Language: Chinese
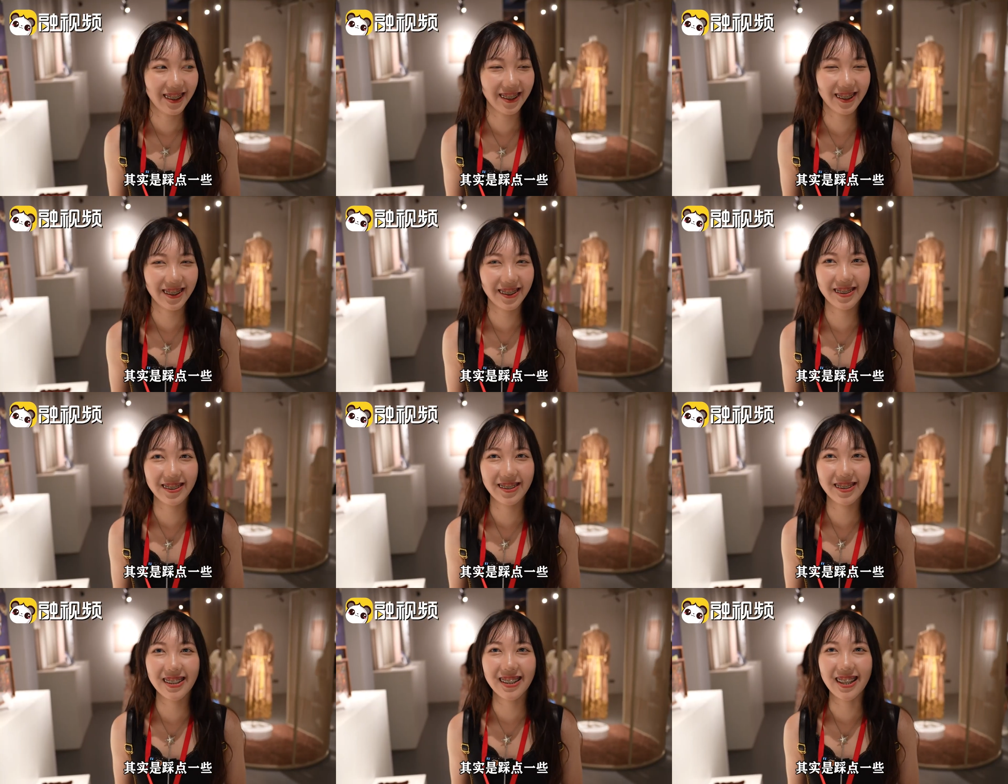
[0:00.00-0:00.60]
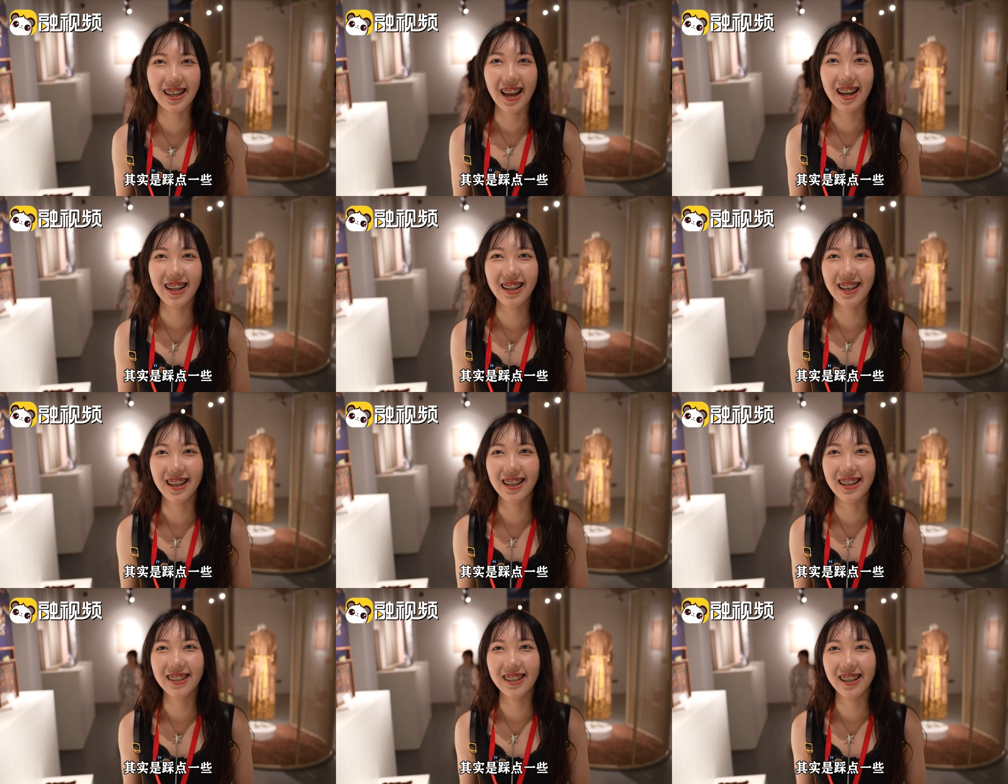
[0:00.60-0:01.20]
是去踩
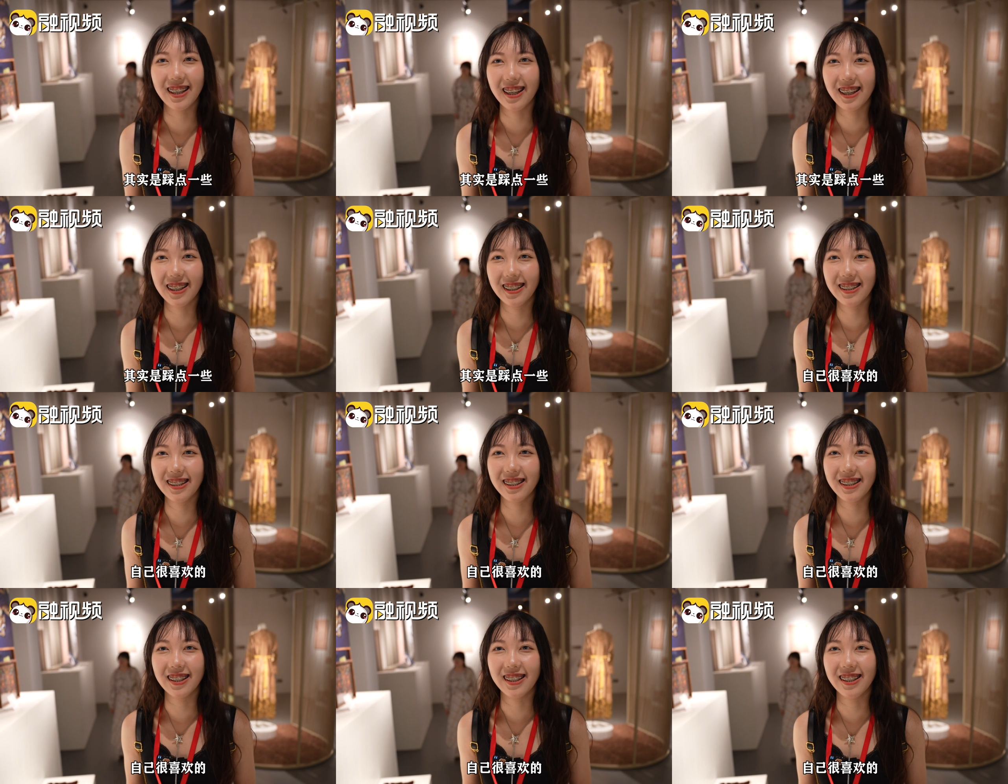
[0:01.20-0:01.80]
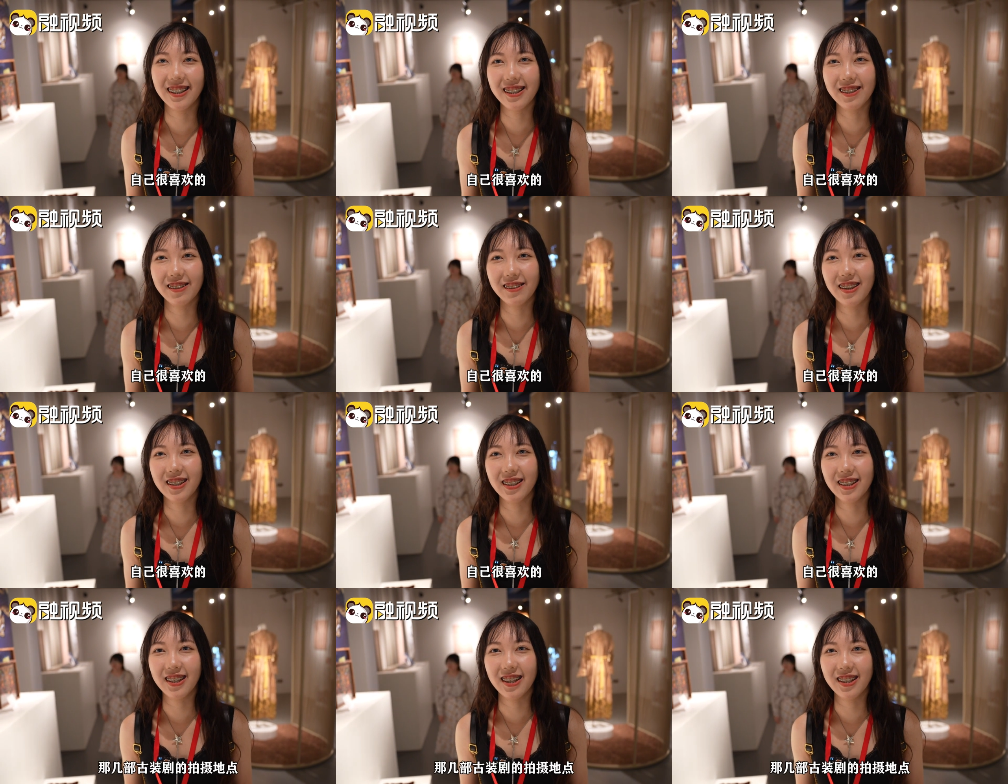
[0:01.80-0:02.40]
点一些自己很喜
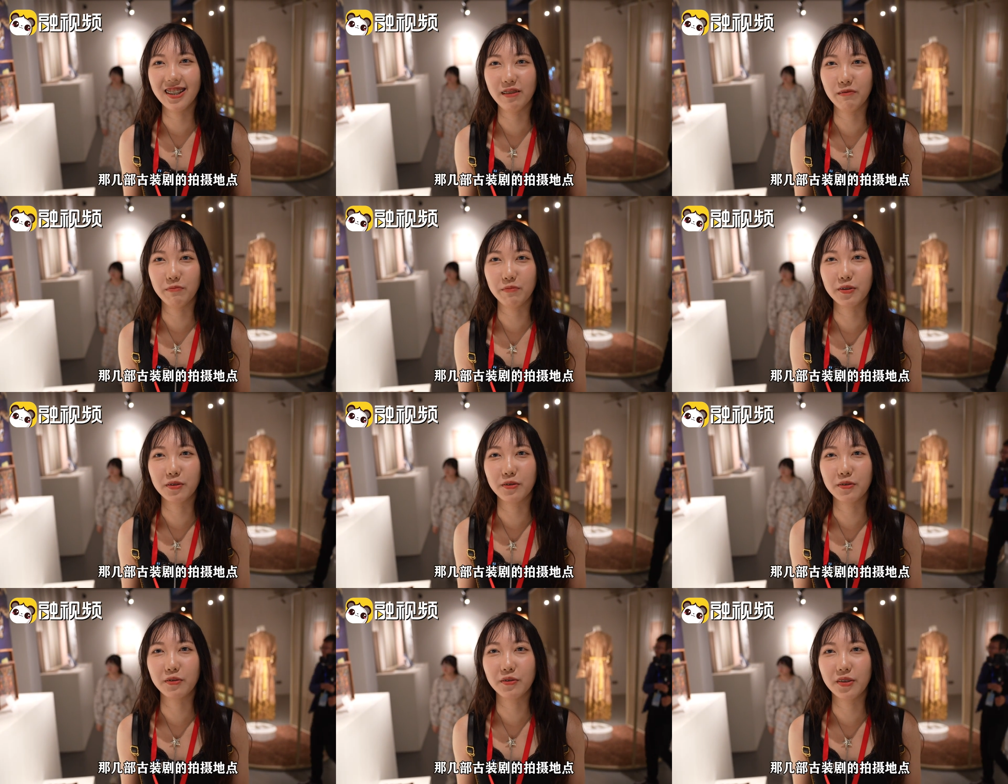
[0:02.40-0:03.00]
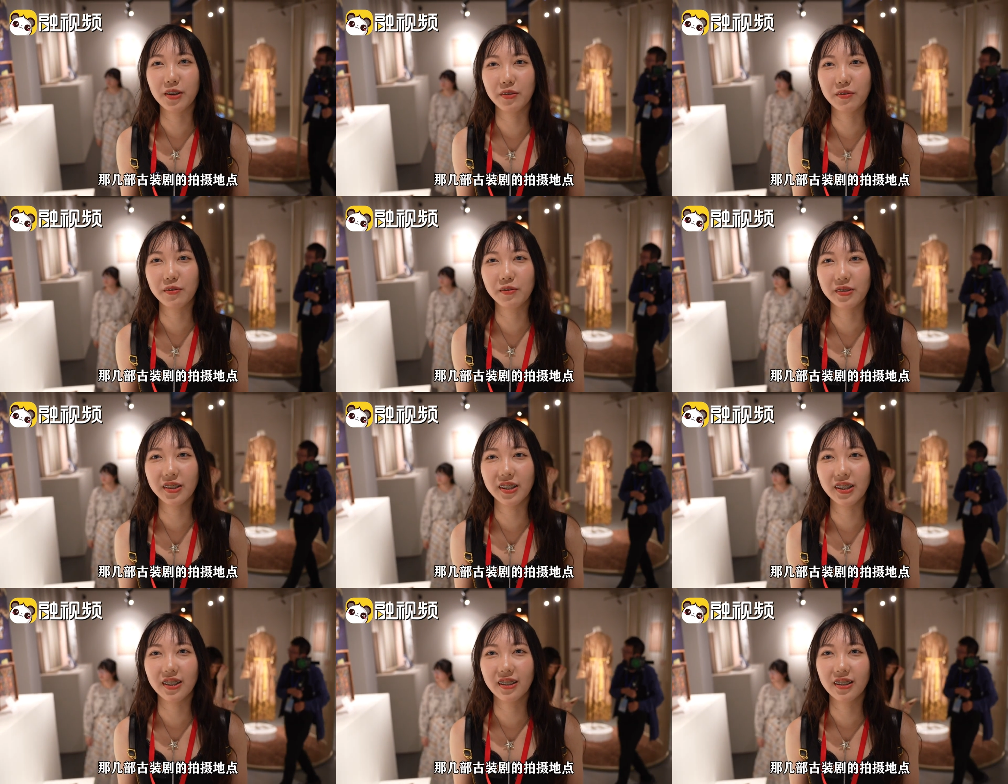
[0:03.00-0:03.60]
欢的那几部古装
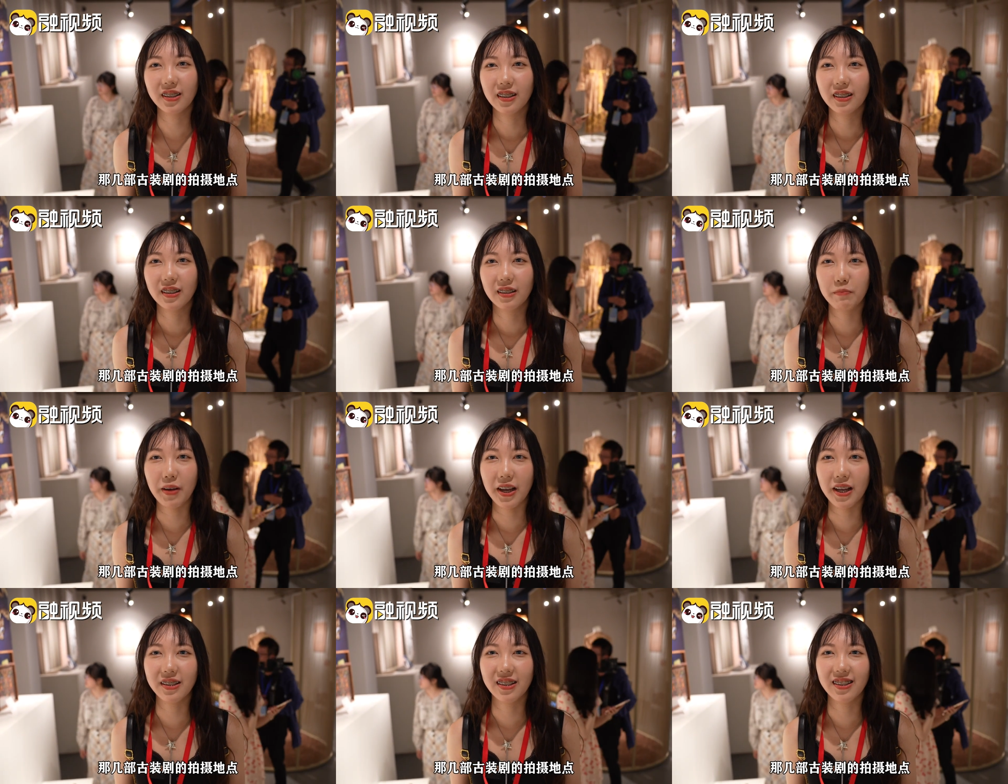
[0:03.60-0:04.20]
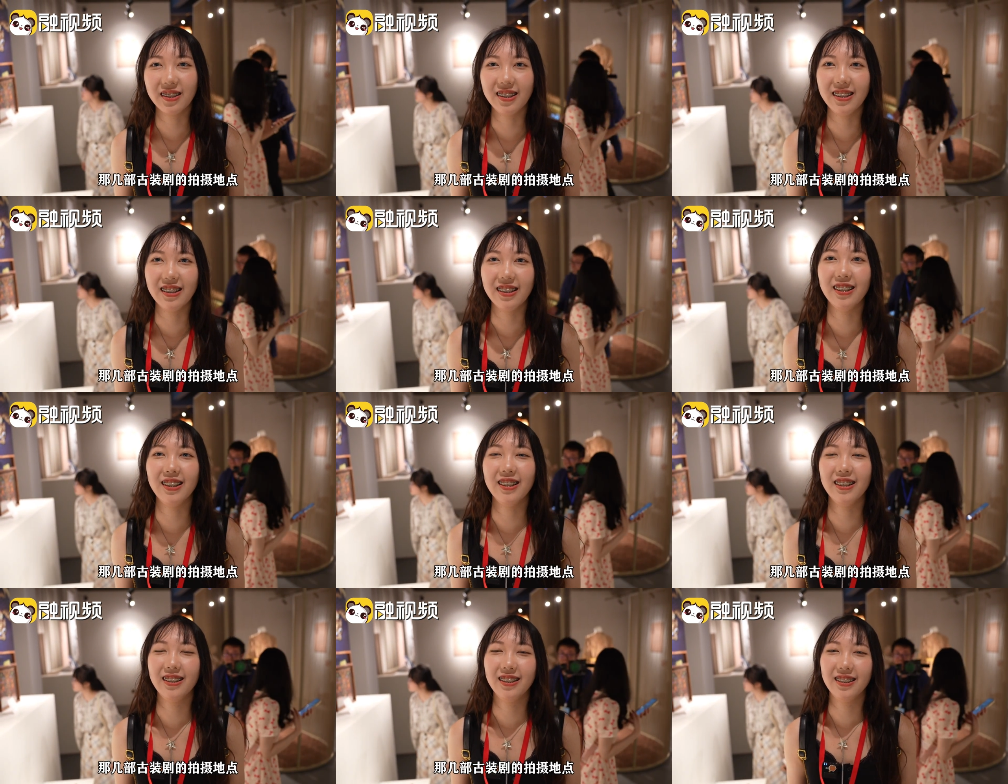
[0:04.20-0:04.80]
剧的拍摄地
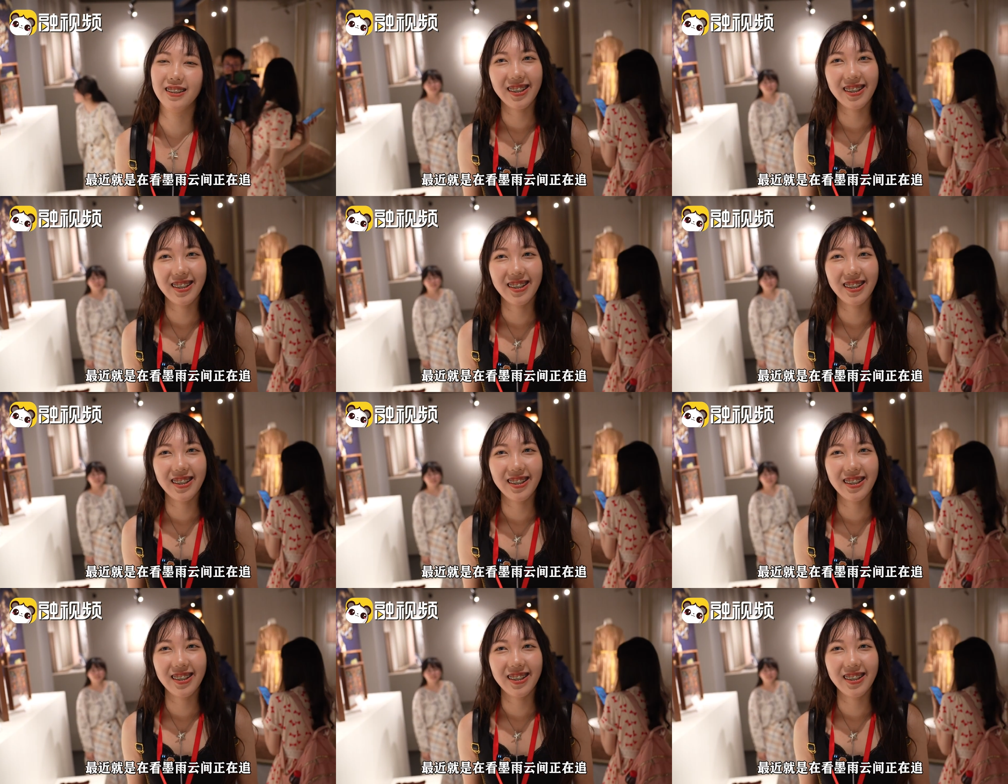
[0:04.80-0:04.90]
点。